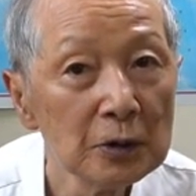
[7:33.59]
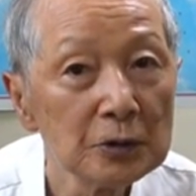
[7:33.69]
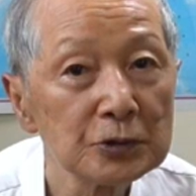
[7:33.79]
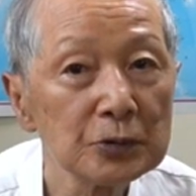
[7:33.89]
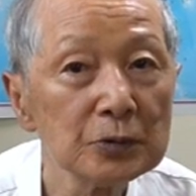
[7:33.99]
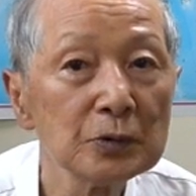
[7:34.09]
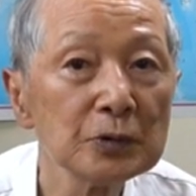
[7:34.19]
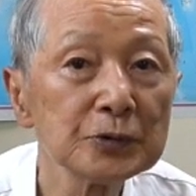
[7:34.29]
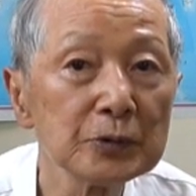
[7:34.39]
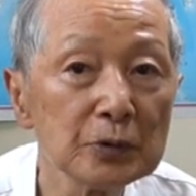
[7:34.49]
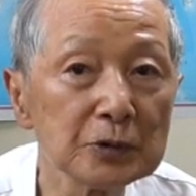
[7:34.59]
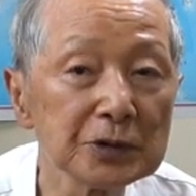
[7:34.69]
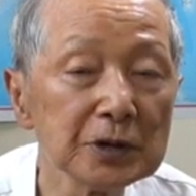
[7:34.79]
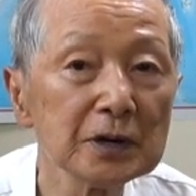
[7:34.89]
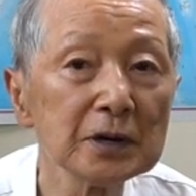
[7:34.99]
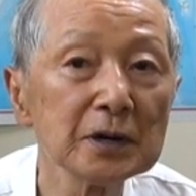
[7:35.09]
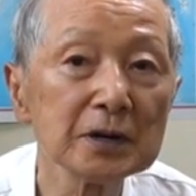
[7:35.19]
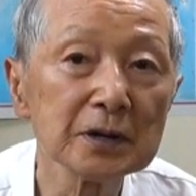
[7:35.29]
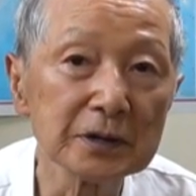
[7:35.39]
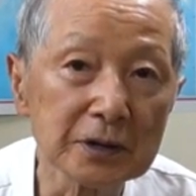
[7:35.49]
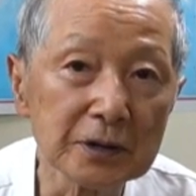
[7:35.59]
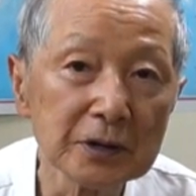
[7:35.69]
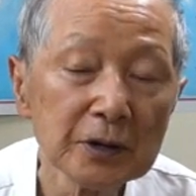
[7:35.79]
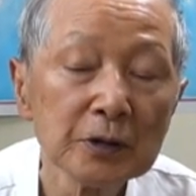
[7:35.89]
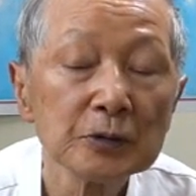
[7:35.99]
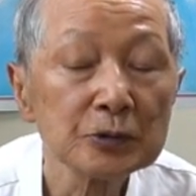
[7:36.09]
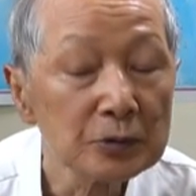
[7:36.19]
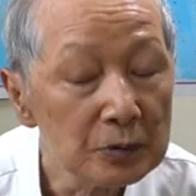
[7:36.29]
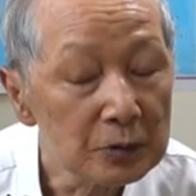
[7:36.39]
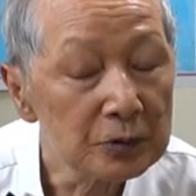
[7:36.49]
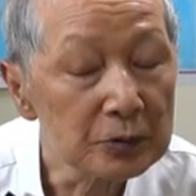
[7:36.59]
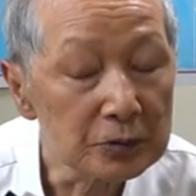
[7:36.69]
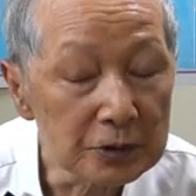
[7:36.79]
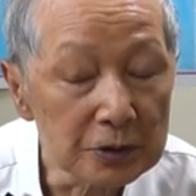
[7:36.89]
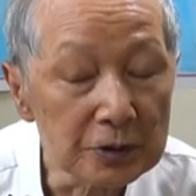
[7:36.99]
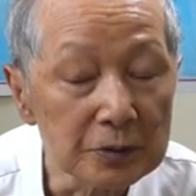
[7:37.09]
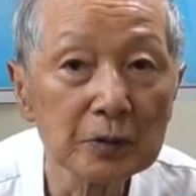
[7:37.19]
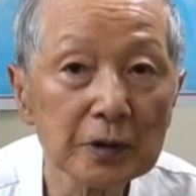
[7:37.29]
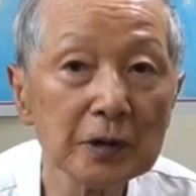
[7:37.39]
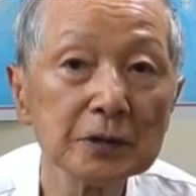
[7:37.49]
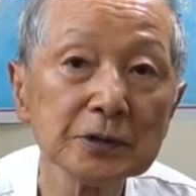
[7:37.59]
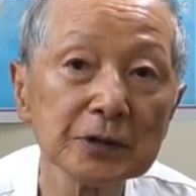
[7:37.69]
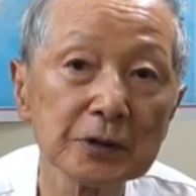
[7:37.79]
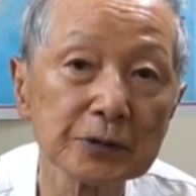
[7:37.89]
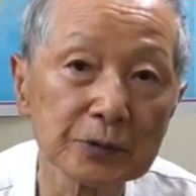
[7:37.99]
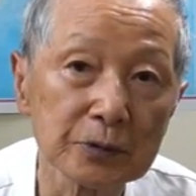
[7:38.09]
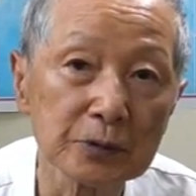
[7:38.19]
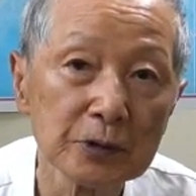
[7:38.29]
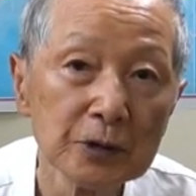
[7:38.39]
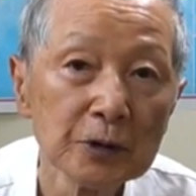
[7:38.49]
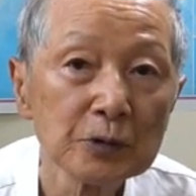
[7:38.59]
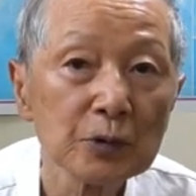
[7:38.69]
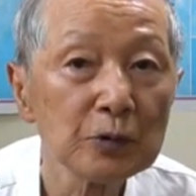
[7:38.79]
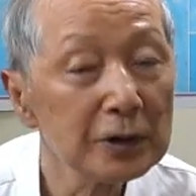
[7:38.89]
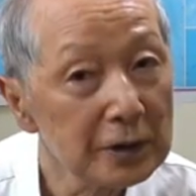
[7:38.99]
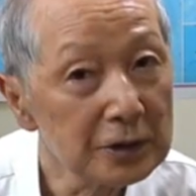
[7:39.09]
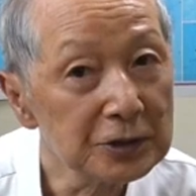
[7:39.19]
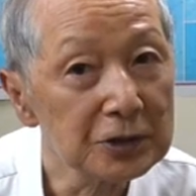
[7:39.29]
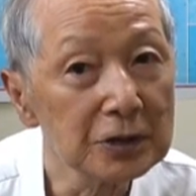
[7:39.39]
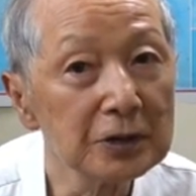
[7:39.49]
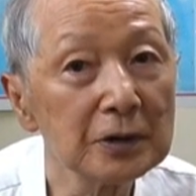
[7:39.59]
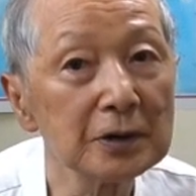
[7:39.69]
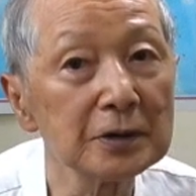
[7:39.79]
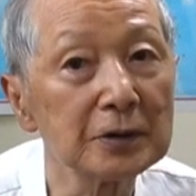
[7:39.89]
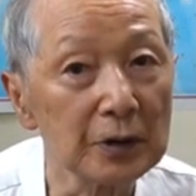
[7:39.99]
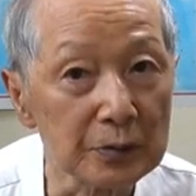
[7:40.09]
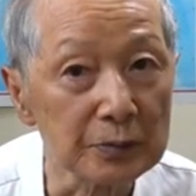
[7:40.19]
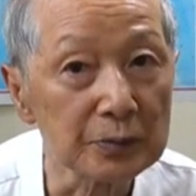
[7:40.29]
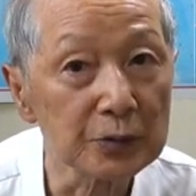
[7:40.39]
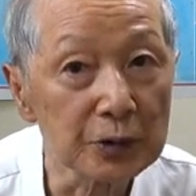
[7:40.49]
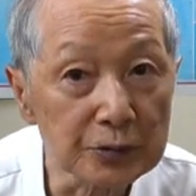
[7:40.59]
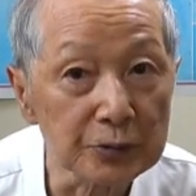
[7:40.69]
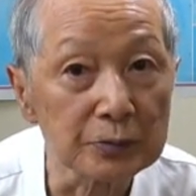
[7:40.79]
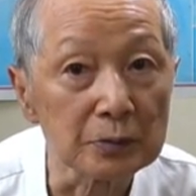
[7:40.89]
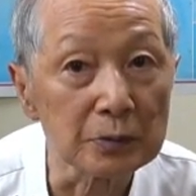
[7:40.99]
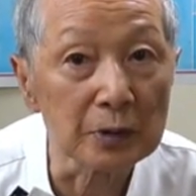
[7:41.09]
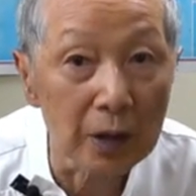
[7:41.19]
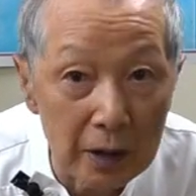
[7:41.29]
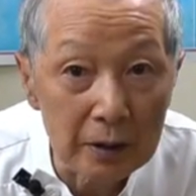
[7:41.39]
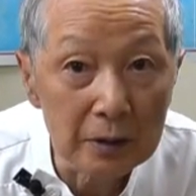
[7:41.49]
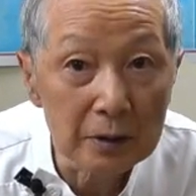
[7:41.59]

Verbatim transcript: そのことを嫌がらないそのことに感謝するこれが信頼感ですね。